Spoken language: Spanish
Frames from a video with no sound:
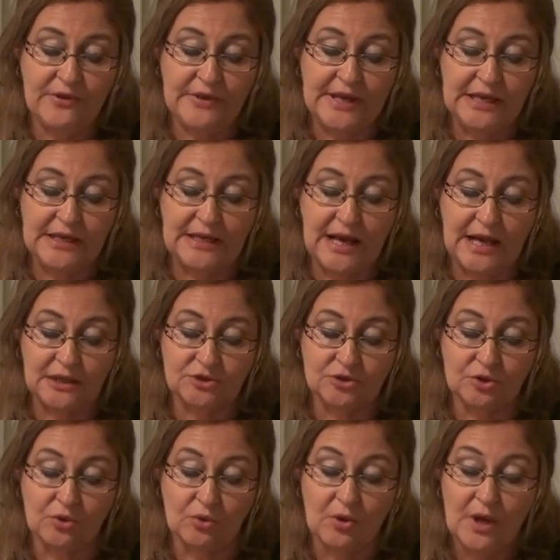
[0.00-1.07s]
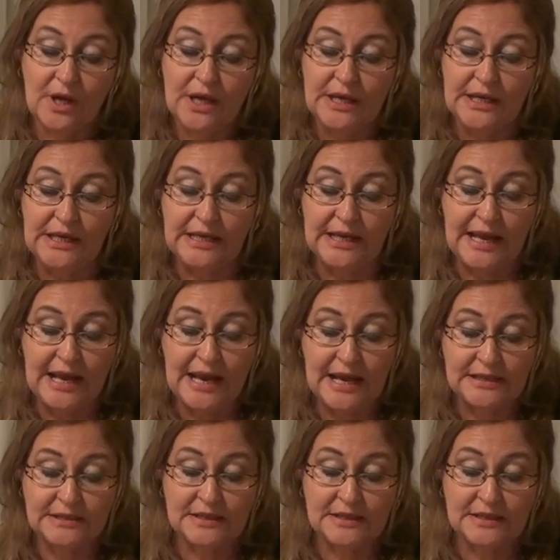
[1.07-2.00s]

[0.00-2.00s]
Fidel Castro y que